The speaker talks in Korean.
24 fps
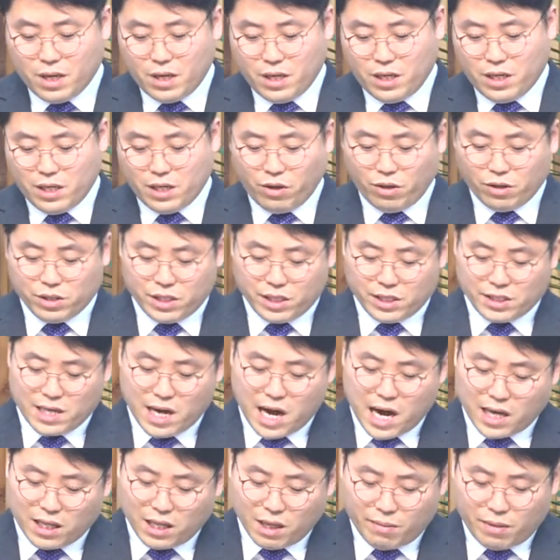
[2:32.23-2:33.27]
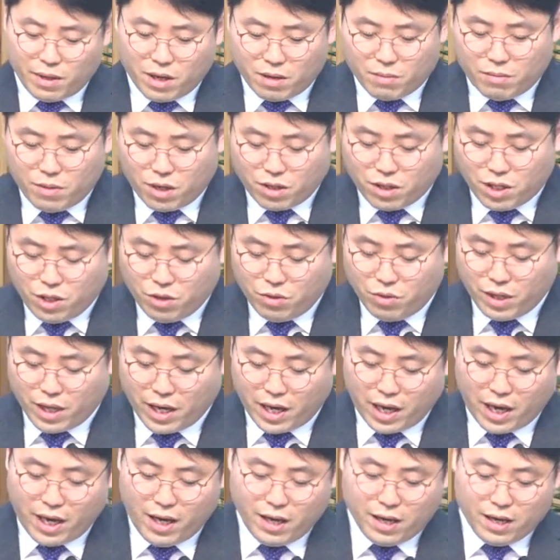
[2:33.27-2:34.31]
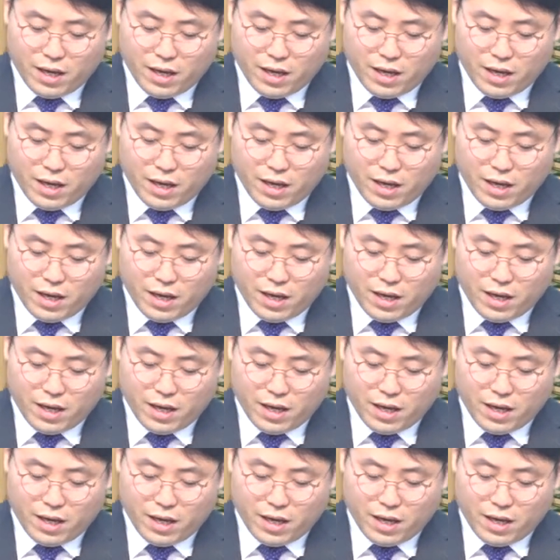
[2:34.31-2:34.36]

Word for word: 이것이 산업혁명 이후에